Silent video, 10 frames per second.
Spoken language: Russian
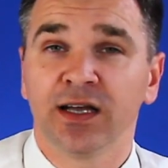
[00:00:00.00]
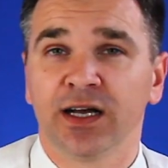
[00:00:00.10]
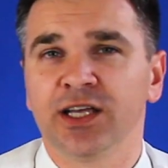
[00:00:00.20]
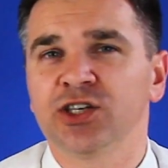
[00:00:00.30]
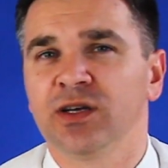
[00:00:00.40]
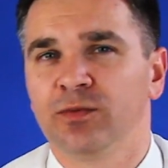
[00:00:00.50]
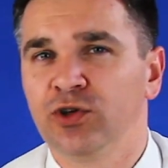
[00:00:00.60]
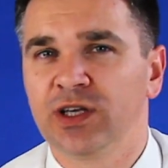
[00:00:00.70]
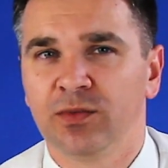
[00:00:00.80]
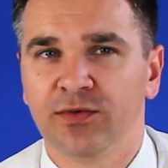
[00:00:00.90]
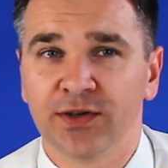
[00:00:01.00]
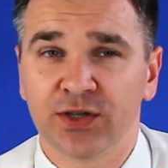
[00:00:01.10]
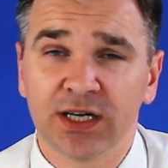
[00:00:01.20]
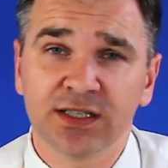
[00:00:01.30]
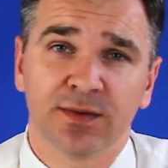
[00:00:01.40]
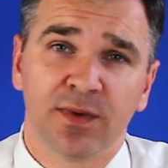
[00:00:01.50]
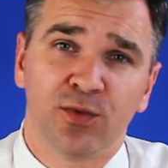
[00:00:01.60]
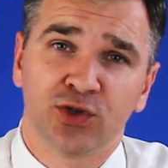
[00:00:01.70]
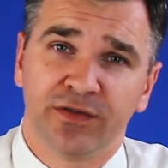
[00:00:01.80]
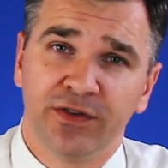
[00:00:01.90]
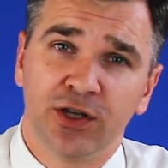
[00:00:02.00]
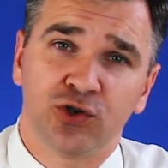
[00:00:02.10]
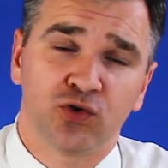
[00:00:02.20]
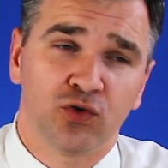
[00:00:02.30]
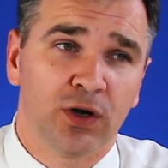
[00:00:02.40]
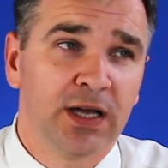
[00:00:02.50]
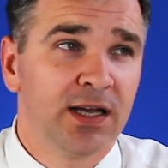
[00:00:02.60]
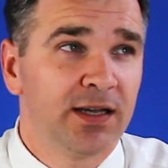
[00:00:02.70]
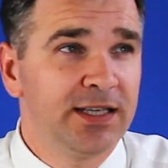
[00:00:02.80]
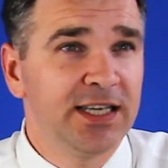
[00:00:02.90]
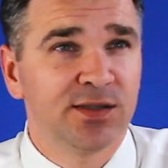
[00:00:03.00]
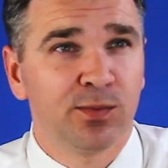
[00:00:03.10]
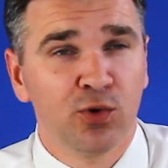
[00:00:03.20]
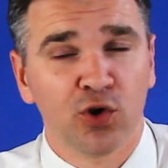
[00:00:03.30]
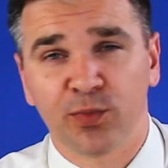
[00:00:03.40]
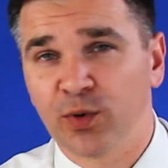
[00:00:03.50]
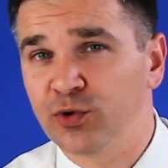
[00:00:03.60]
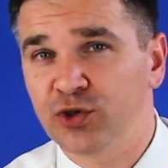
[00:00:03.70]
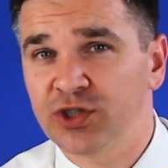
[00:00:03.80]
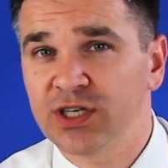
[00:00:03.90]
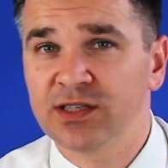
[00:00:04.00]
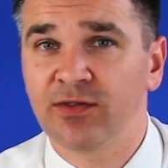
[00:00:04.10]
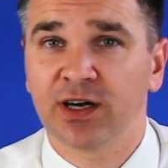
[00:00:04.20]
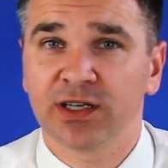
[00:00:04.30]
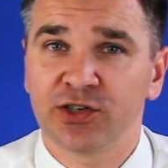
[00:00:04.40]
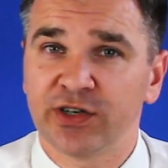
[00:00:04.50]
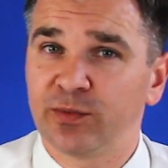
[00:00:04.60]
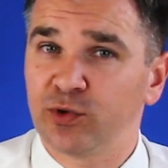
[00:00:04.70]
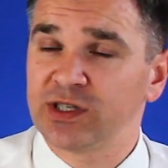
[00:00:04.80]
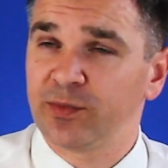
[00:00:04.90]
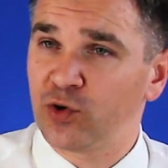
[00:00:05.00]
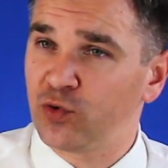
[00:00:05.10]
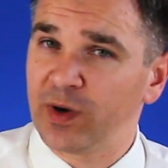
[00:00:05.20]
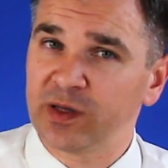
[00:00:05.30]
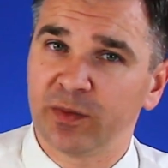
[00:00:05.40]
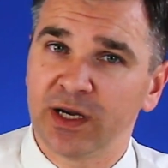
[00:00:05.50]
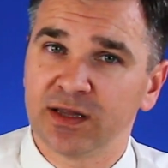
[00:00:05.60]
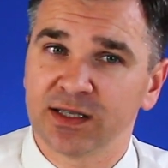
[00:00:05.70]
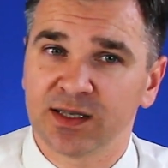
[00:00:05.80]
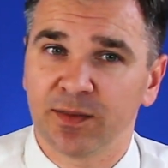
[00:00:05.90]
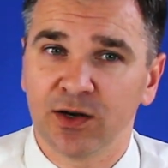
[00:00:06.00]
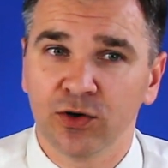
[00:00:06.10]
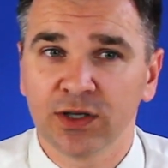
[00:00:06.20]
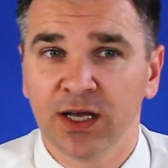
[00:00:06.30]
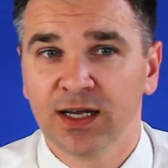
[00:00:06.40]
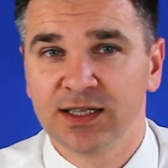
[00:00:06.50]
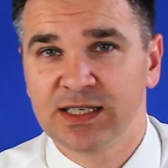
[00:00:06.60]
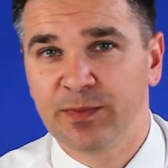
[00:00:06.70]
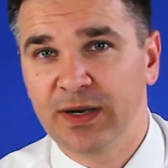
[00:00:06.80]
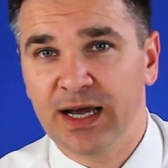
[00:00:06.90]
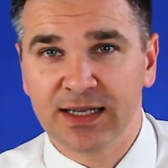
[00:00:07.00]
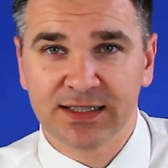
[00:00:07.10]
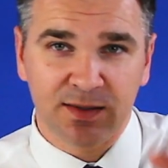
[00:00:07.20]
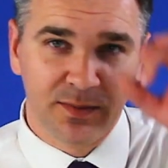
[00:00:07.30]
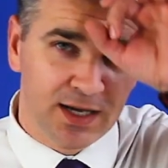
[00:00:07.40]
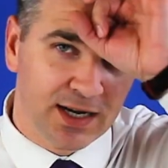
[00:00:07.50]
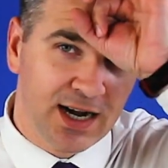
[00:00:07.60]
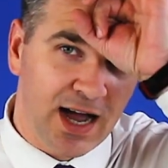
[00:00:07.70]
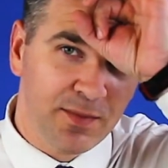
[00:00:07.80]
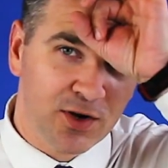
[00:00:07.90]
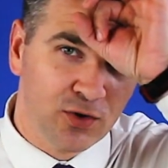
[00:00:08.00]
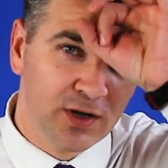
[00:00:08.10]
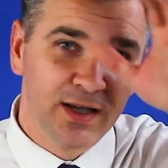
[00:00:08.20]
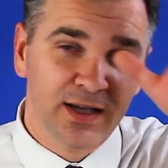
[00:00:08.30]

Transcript: Конечно, блоги бывают разные, мы можем видеть, что есть блог про путешествия, когда человек просто покупает билет на самолет, цепляет себе камеру